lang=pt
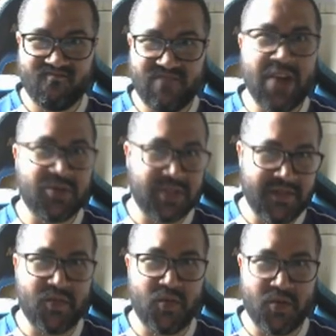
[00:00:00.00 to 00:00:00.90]
É, o
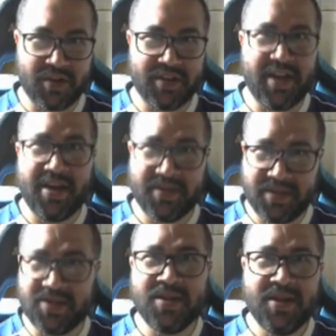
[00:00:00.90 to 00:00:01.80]
Seth Rogen, né?
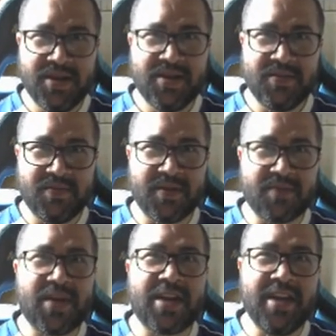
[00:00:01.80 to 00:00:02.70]
Vocês, pra,
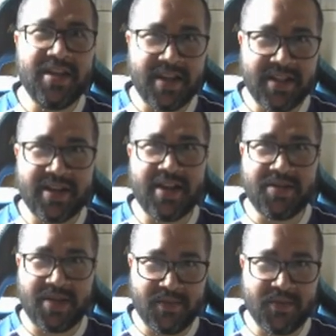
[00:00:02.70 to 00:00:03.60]
pra quem tá
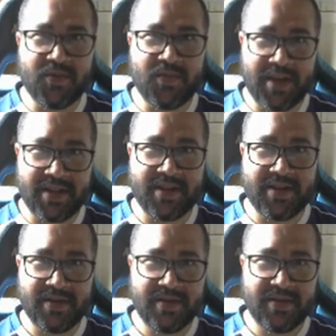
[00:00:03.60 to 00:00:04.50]
ligado sabe muito bem,
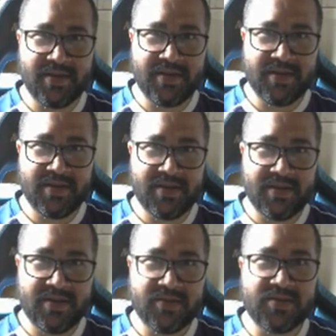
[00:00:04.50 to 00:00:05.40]
né?
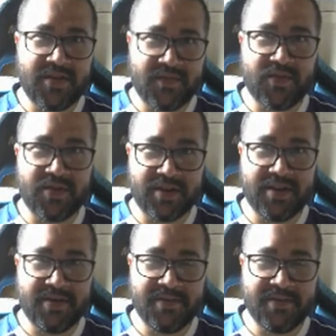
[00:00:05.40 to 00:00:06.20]
o Seth Rogen, né?